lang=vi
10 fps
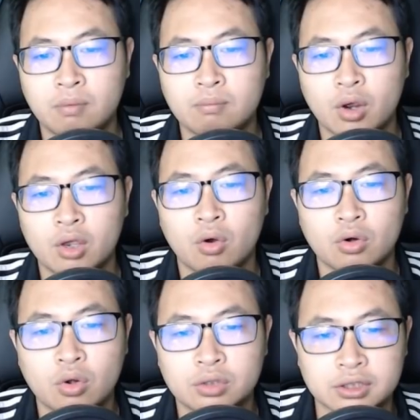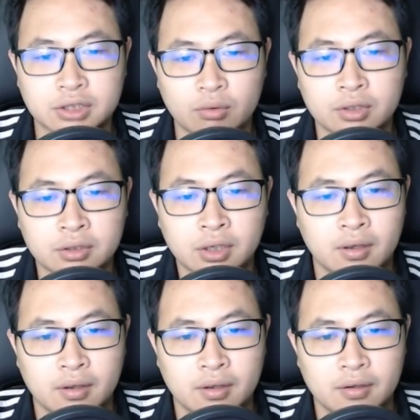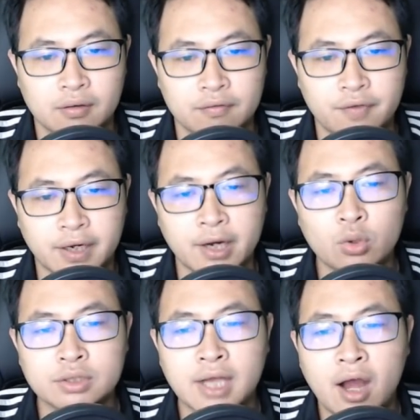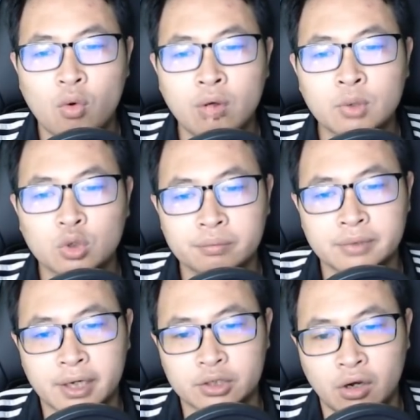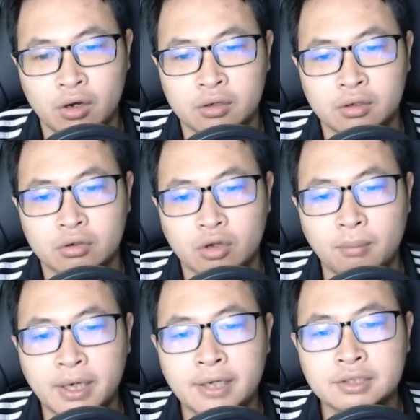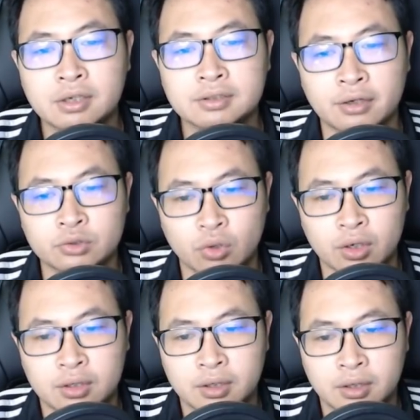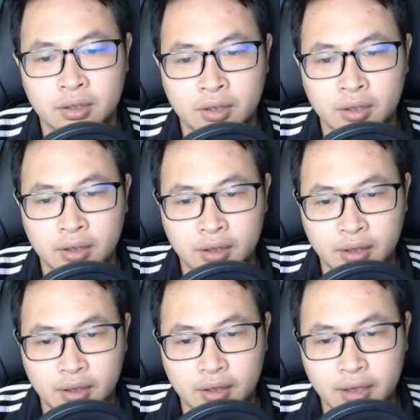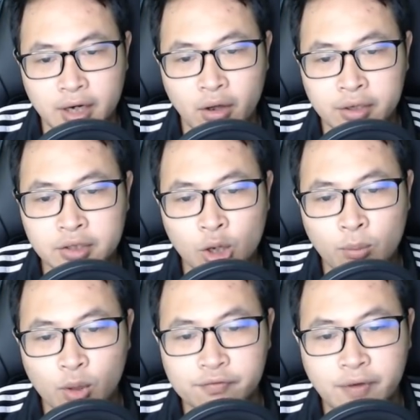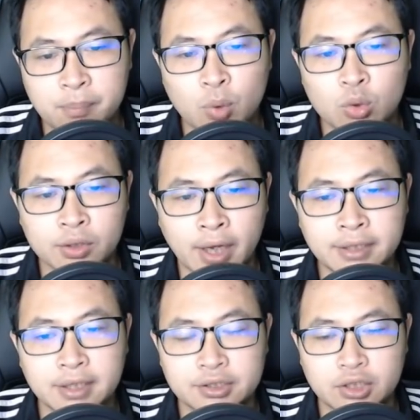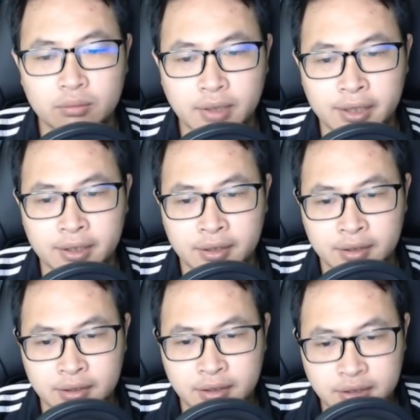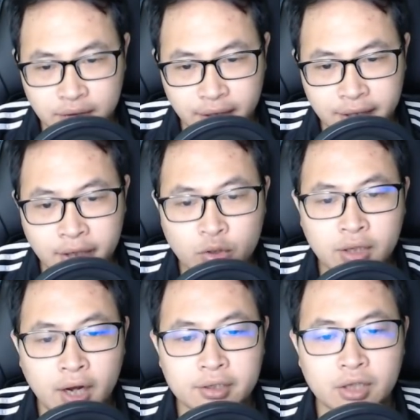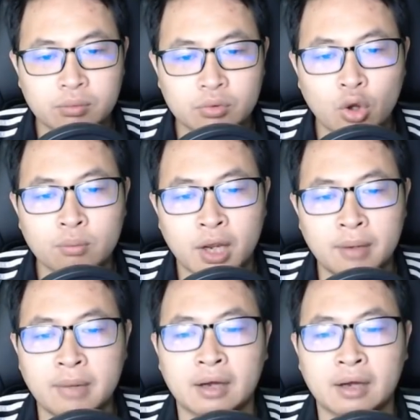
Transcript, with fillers: một cái hồ lô từ sau lưng, vẹt cái nút ra uống một ngụm thật to, con mắt hết sức sáng sủa. Nghe nói người có một pháp môn của thánh nhân trong tay, dự định hiến cho thần tộc đổi một cái mạng.